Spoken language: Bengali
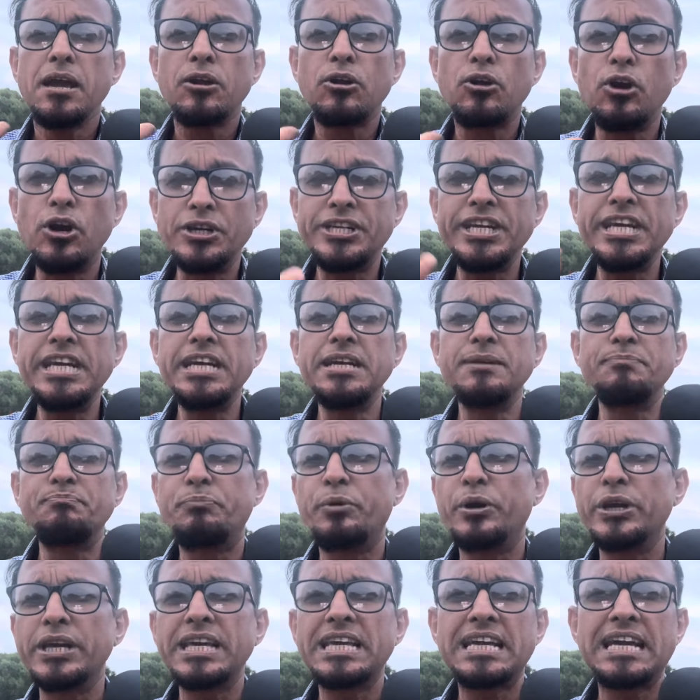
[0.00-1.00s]
কঠিন
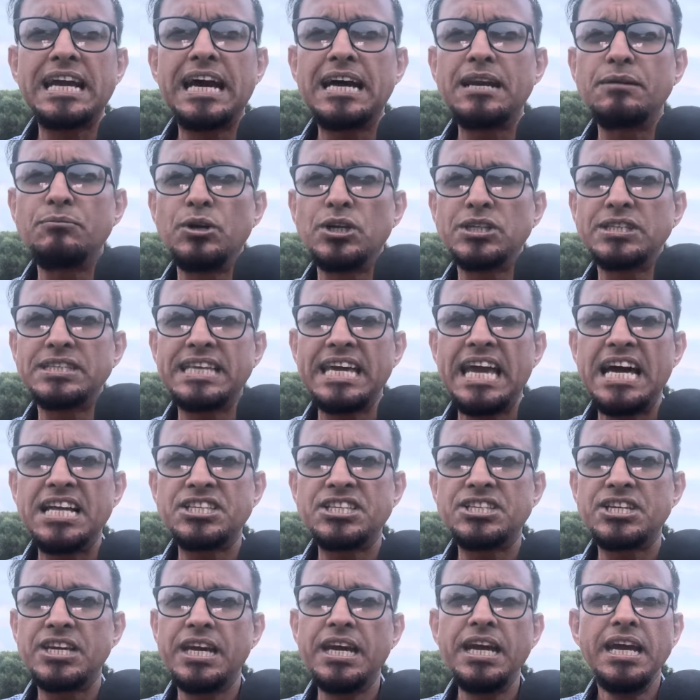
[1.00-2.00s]
পরীক্ষার মধ্যে
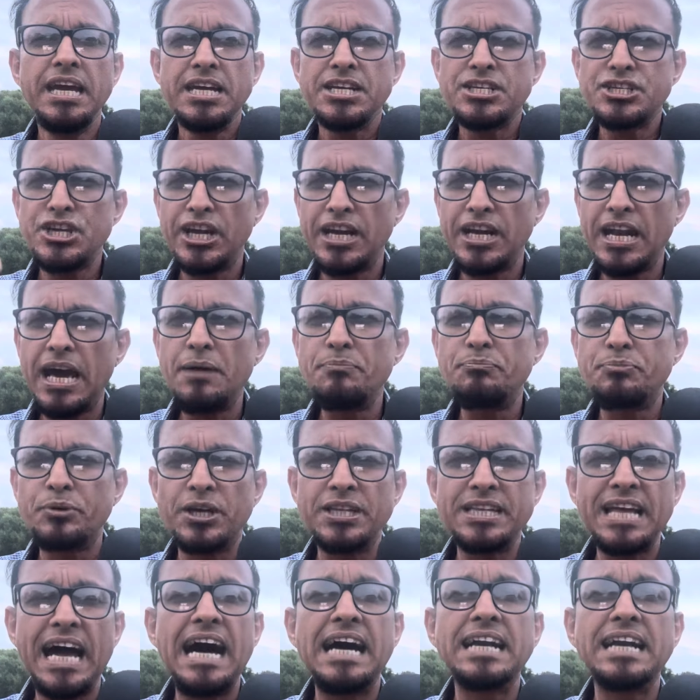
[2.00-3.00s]
আছে সেনা
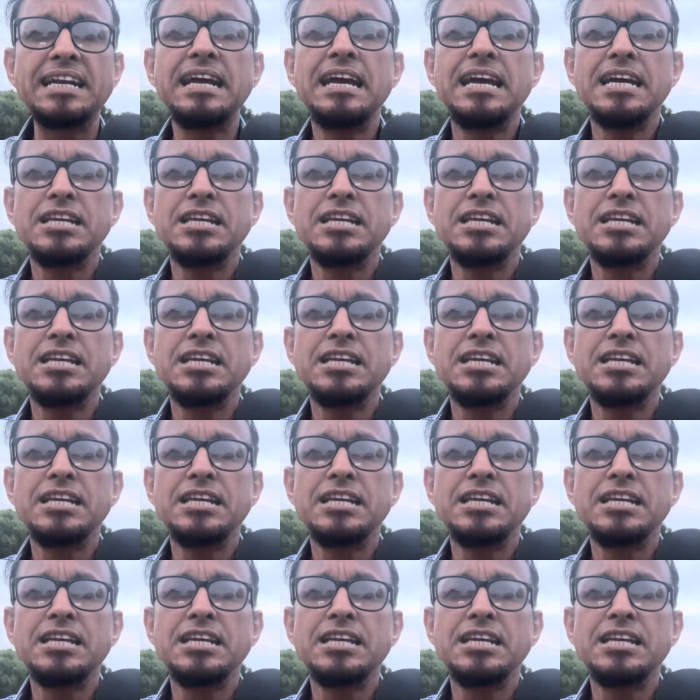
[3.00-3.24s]
প্রধান